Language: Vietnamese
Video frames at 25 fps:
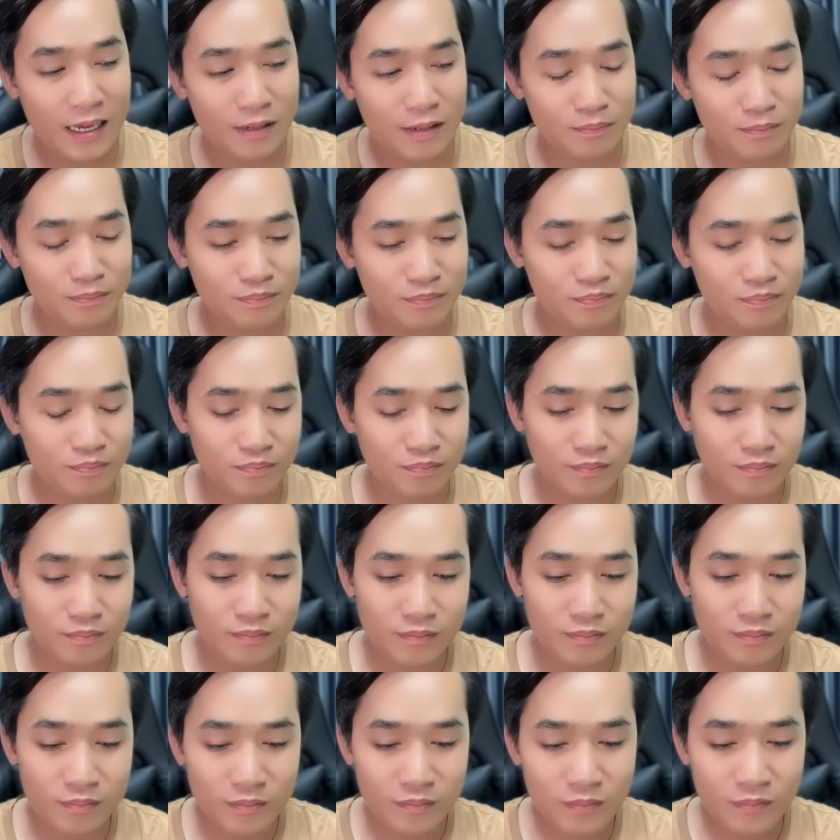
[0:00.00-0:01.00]
á
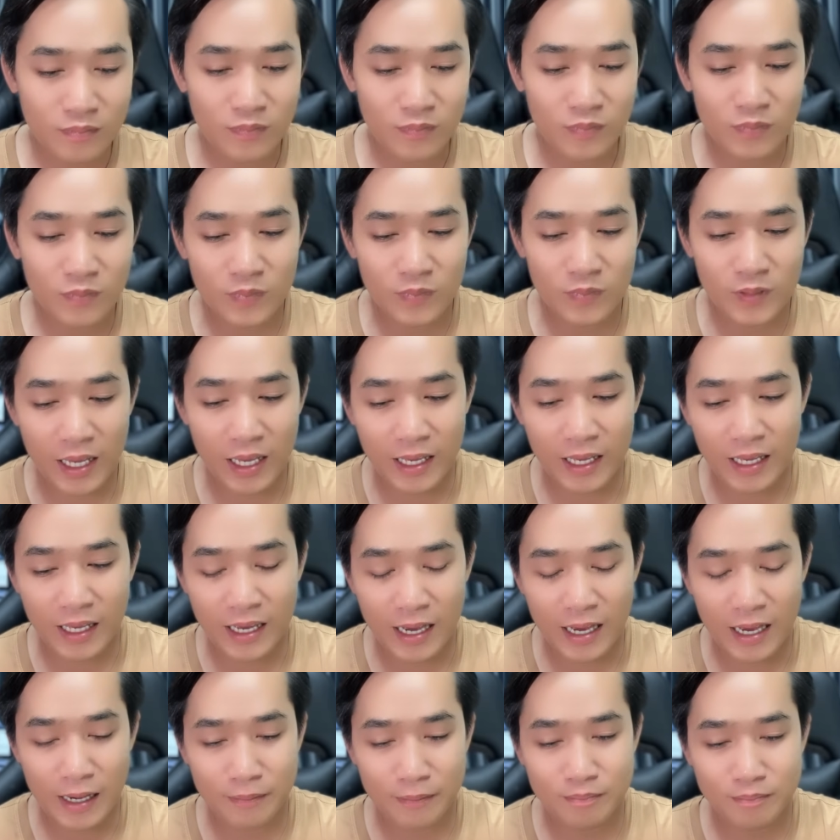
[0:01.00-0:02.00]
thì
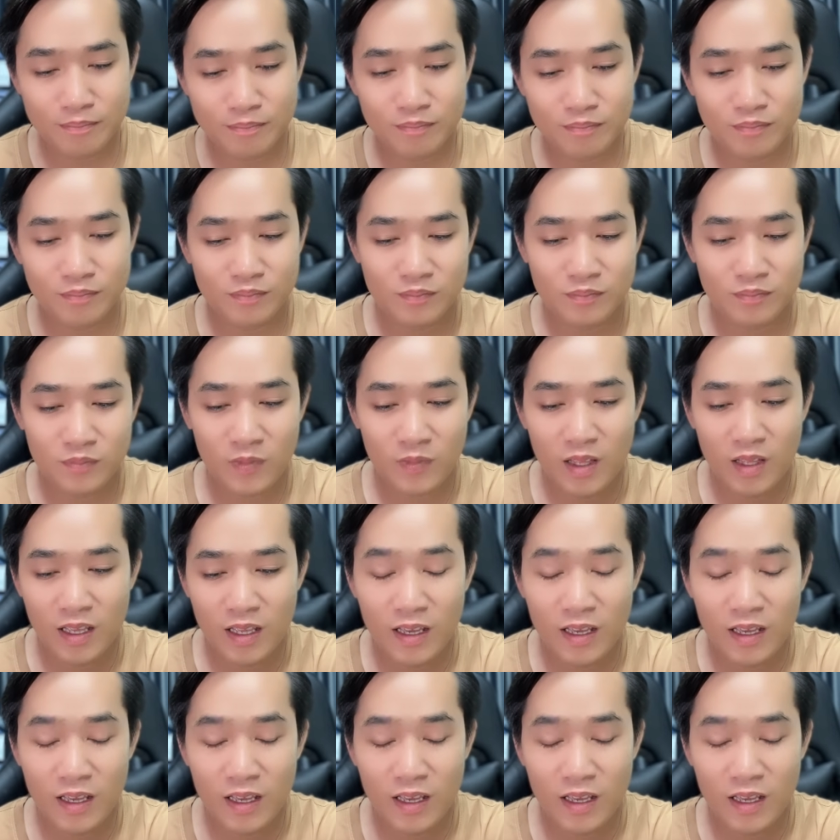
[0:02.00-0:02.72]
um,